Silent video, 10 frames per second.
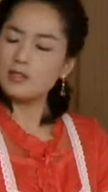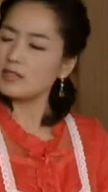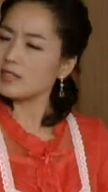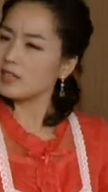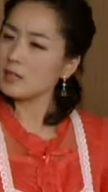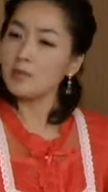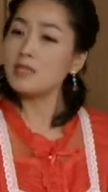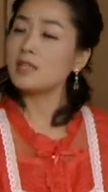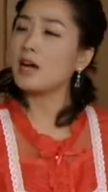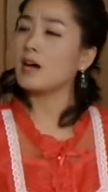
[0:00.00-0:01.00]
언닌 참
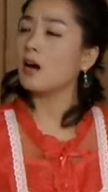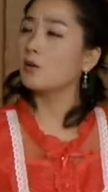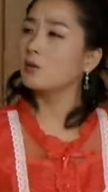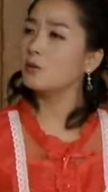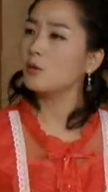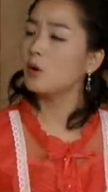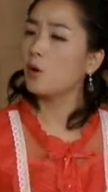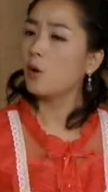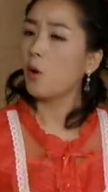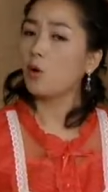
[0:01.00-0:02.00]

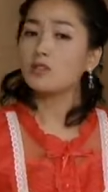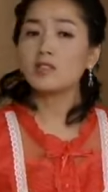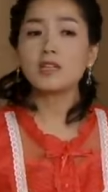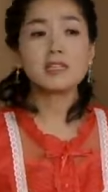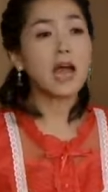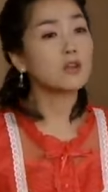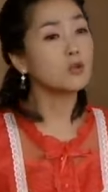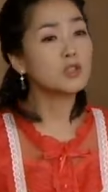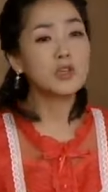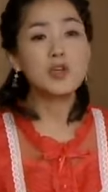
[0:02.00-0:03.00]
이상하오. 어떻게 그렇게
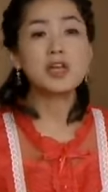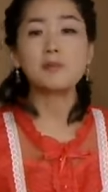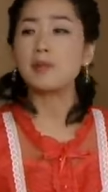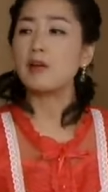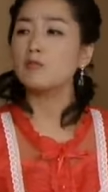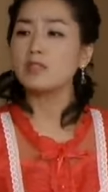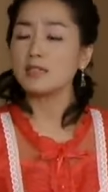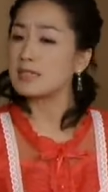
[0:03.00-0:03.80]
사돈 처녀 얘기만